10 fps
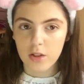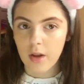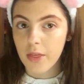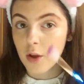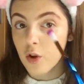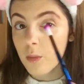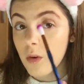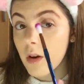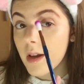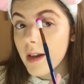se lo hace
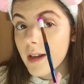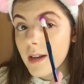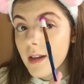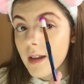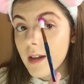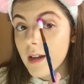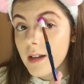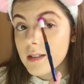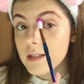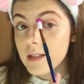como en
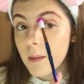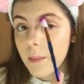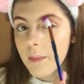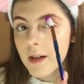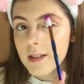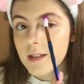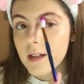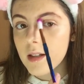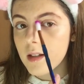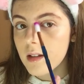esta
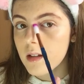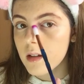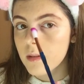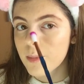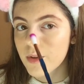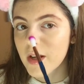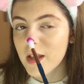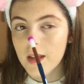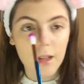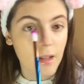parte y por
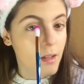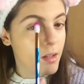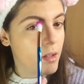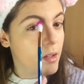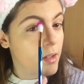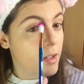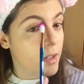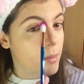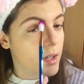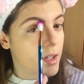aquí.
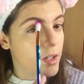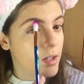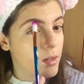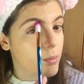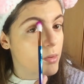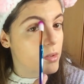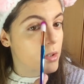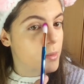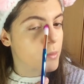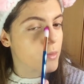Y por aquí, pues
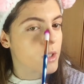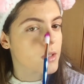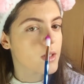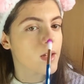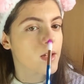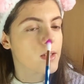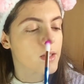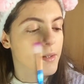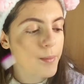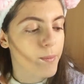lo mismo, así y
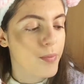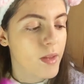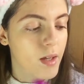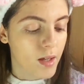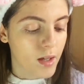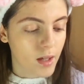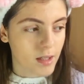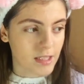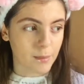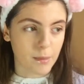así.
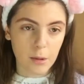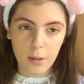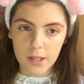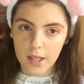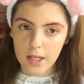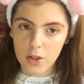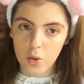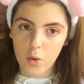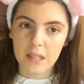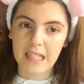Así que primero vamos a hacer eso y
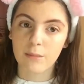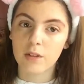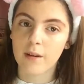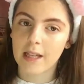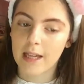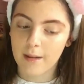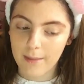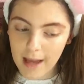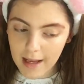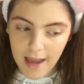luego seguimos pues, a ver qué,
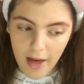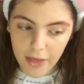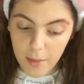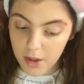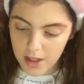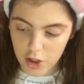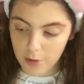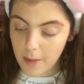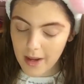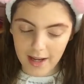qué hace, porque si no
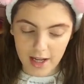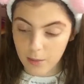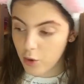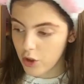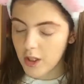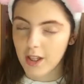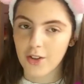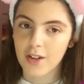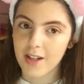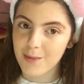me voy a liar mogollón y
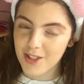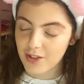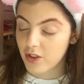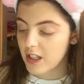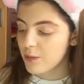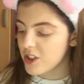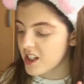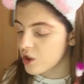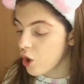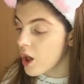no queremos eso. Queremos que
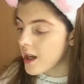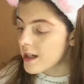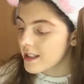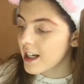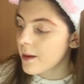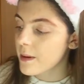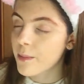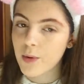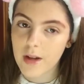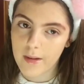esto salga bien
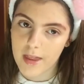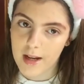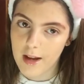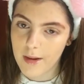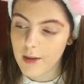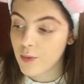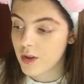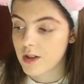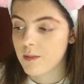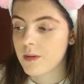por una vez en la vida,
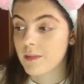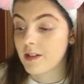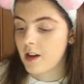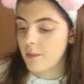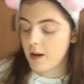porque siempre me sale